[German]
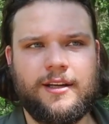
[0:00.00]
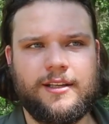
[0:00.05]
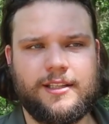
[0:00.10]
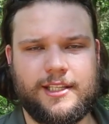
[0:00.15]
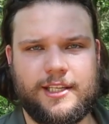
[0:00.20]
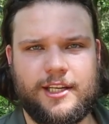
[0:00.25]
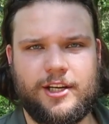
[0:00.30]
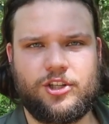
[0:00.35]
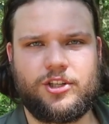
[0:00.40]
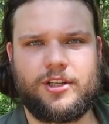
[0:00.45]

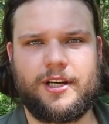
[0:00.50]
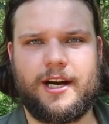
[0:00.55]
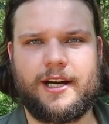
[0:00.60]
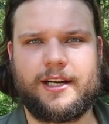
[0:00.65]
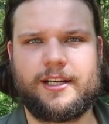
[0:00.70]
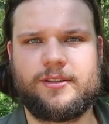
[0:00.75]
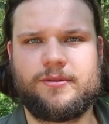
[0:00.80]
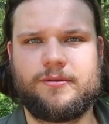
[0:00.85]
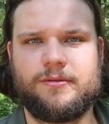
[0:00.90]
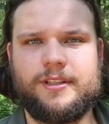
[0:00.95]
sehr
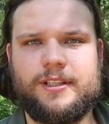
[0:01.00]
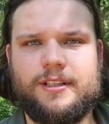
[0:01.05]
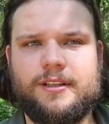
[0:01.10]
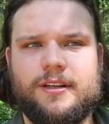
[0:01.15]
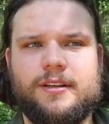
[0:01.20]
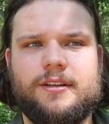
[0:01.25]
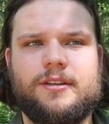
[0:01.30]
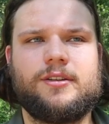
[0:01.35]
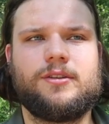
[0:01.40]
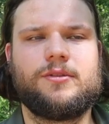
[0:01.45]
stark
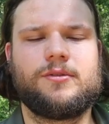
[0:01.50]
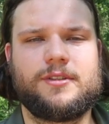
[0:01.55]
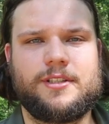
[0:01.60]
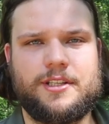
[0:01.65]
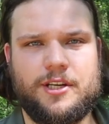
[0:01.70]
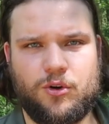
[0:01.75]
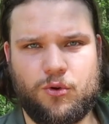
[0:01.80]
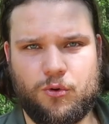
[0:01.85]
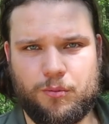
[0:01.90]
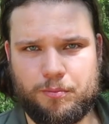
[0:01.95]
isolierende und
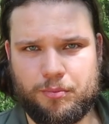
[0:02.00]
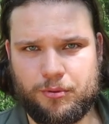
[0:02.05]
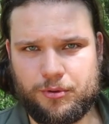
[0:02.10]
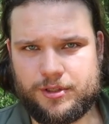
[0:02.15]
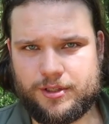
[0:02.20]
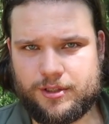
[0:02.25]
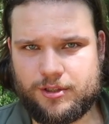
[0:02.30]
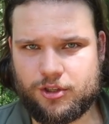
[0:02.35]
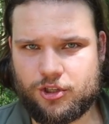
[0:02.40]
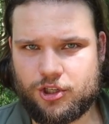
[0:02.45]
sehr
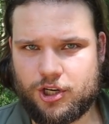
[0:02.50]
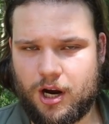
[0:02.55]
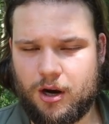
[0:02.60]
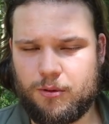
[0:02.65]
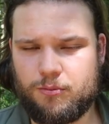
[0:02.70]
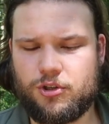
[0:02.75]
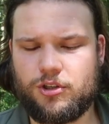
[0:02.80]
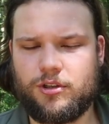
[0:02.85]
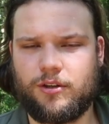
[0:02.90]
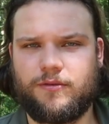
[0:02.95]
robuste
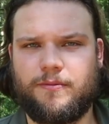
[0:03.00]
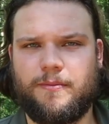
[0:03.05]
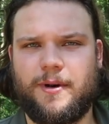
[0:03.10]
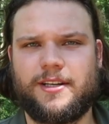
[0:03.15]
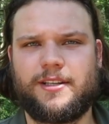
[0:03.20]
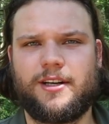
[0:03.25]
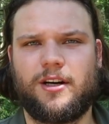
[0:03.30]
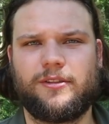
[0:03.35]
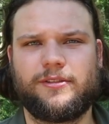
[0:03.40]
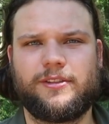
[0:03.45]

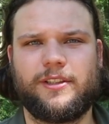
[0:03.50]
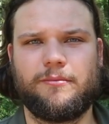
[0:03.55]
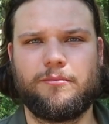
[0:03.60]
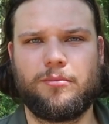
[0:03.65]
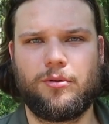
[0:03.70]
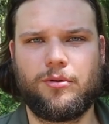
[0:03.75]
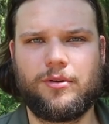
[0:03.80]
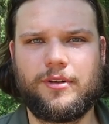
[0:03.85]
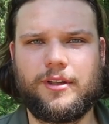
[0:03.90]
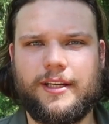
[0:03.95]
Schaumstoffmatte auf den
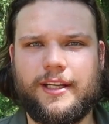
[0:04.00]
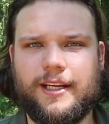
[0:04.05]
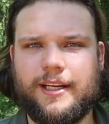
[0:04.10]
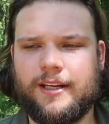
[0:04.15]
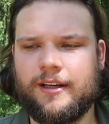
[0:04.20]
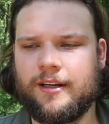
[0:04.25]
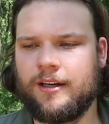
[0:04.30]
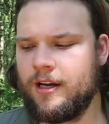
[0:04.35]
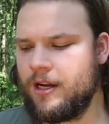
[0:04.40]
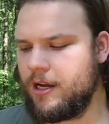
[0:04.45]
Boden
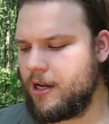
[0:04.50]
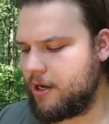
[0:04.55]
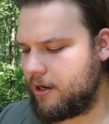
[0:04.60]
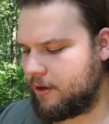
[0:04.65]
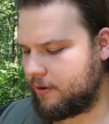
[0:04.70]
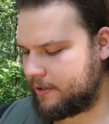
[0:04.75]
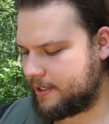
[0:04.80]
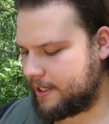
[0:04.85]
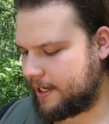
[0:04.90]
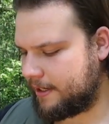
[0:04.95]
lege
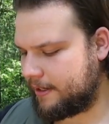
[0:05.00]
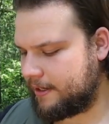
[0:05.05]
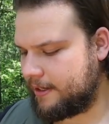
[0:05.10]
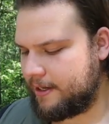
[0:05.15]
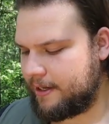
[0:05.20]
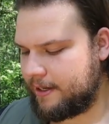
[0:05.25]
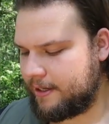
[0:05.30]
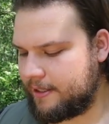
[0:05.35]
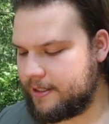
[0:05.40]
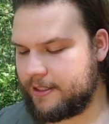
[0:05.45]
und dann
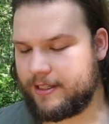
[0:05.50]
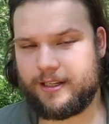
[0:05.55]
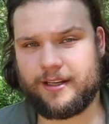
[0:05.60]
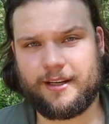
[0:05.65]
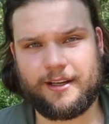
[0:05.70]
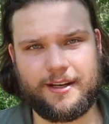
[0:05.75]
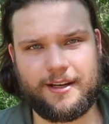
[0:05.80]
die